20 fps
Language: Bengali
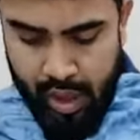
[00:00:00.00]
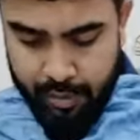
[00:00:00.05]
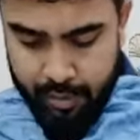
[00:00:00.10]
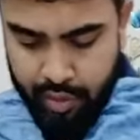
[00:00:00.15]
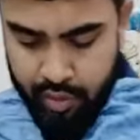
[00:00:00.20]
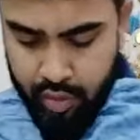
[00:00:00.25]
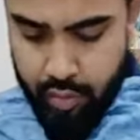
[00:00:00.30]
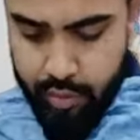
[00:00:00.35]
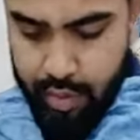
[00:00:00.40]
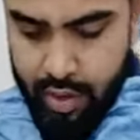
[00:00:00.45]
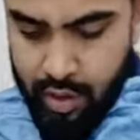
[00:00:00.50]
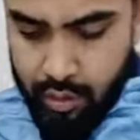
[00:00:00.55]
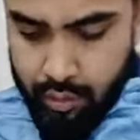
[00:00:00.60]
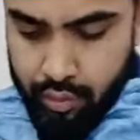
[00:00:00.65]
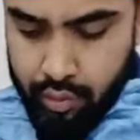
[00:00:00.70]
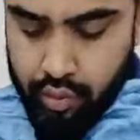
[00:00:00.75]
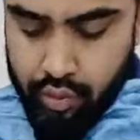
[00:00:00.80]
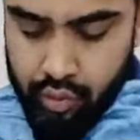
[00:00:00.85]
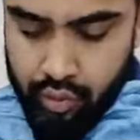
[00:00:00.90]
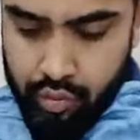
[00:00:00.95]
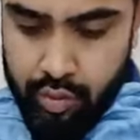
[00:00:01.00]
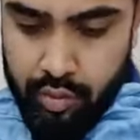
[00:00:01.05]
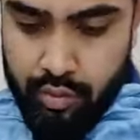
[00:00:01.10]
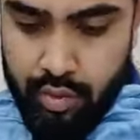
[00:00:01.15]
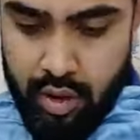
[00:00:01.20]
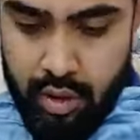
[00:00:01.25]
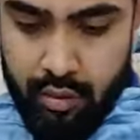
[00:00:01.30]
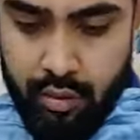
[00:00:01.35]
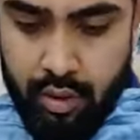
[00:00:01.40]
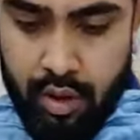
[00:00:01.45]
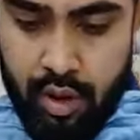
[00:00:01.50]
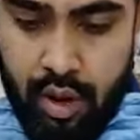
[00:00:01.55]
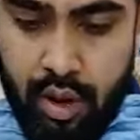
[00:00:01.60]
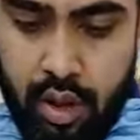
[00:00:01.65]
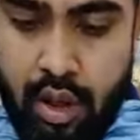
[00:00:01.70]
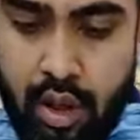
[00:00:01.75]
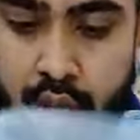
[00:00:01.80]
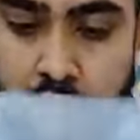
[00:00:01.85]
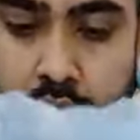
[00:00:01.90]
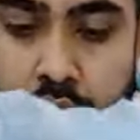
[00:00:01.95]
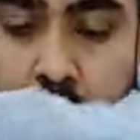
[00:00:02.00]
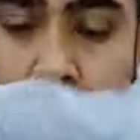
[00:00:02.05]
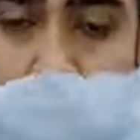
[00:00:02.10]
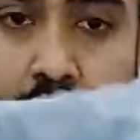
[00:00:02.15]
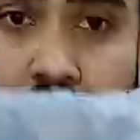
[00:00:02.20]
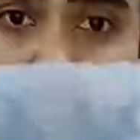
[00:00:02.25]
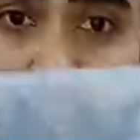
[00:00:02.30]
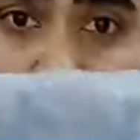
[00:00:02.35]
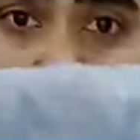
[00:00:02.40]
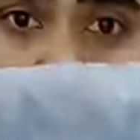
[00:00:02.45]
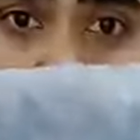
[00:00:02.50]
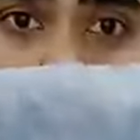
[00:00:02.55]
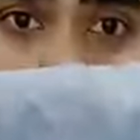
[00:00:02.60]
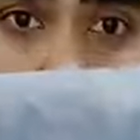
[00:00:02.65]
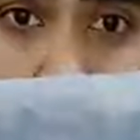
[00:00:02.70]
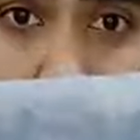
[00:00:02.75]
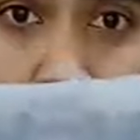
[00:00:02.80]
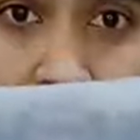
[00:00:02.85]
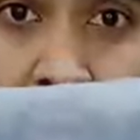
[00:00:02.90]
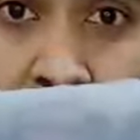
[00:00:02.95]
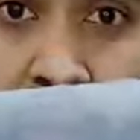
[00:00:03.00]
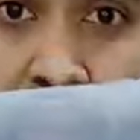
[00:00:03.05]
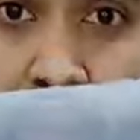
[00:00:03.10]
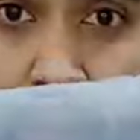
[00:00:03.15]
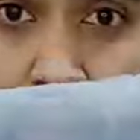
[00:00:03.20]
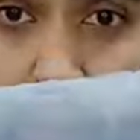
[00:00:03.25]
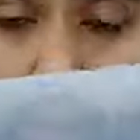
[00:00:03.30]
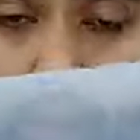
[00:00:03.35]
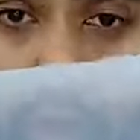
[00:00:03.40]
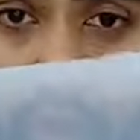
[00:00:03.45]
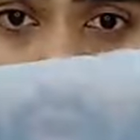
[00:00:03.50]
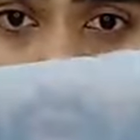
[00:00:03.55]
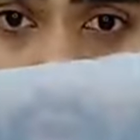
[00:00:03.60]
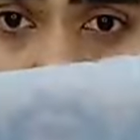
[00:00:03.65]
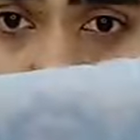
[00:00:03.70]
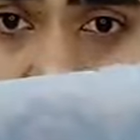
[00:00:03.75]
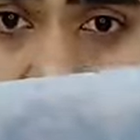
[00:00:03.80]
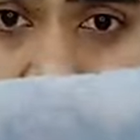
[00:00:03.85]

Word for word: আমি তো পারবো তুমি পারবো এই যে এটা হলো নেকের পোর্শনটা